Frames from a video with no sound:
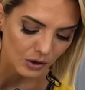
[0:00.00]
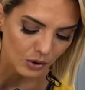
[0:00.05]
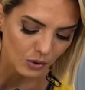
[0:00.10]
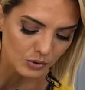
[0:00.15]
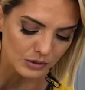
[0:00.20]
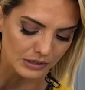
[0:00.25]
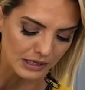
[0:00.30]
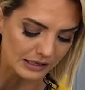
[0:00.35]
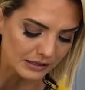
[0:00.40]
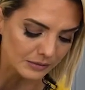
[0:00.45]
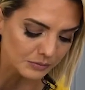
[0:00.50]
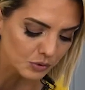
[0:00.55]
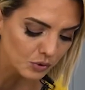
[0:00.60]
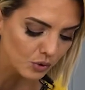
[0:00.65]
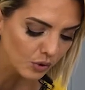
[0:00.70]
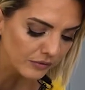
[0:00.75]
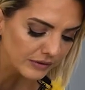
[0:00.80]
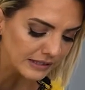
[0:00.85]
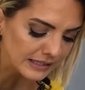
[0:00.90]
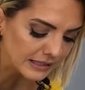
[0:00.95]
Özellikle bu
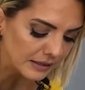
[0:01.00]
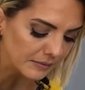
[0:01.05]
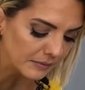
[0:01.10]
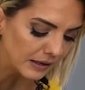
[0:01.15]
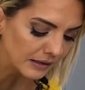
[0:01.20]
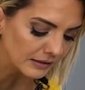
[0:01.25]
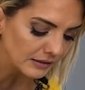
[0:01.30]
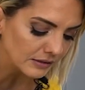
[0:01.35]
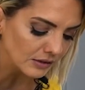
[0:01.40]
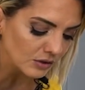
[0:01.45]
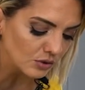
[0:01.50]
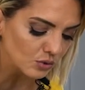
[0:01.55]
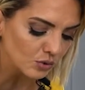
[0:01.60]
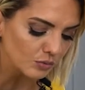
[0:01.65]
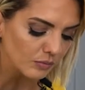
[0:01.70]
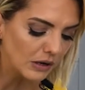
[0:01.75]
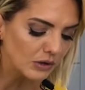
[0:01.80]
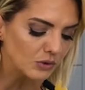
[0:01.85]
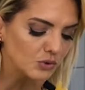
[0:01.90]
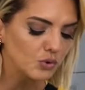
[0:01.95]
Covid zamanında
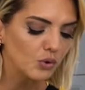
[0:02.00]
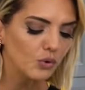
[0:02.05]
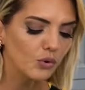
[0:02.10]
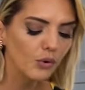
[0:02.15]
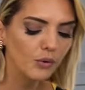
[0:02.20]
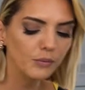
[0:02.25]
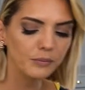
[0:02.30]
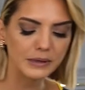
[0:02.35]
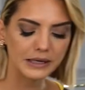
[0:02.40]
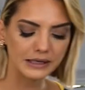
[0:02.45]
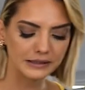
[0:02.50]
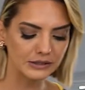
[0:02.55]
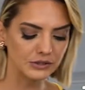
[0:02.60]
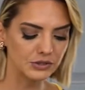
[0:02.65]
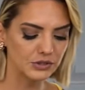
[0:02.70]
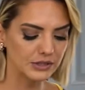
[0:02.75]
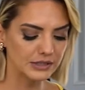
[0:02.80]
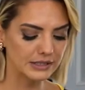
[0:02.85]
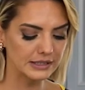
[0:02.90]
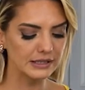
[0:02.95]
sumak çok ön plana
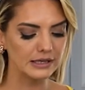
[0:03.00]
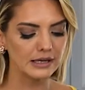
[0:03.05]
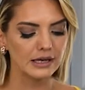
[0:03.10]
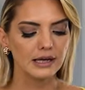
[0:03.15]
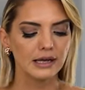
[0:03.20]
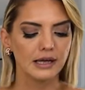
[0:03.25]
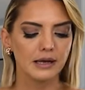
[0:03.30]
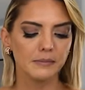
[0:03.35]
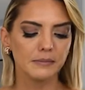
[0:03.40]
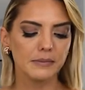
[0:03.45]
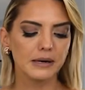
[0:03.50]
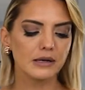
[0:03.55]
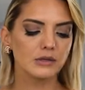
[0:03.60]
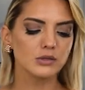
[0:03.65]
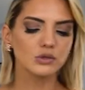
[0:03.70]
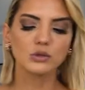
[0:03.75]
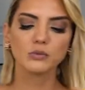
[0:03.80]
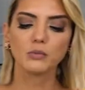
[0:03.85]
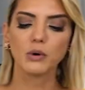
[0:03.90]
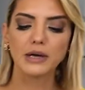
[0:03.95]
çıktı.
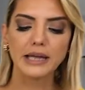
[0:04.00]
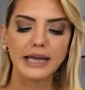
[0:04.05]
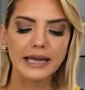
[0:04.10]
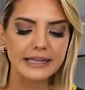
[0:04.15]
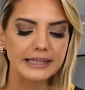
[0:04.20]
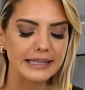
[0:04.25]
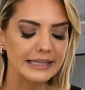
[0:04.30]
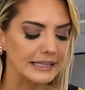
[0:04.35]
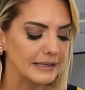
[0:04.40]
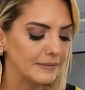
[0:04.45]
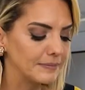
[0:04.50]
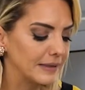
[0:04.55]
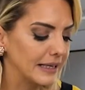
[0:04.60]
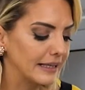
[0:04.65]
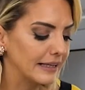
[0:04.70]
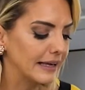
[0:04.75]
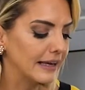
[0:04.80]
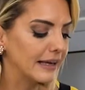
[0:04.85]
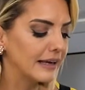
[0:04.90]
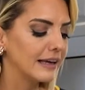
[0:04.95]
Biraz sumak eklediğimde
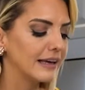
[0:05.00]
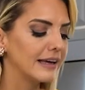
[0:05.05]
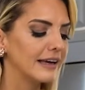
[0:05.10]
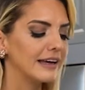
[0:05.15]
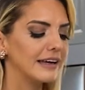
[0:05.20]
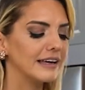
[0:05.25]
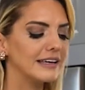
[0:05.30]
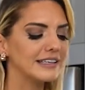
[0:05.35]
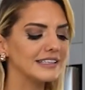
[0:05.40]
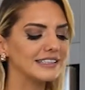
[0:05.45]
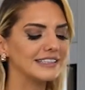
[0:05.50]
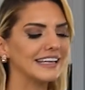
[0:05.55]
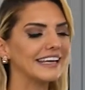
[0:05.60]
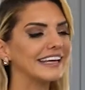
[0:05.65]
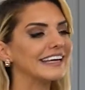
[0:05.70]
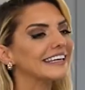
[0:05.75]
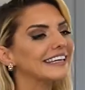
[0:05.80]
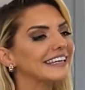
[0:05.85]
de işte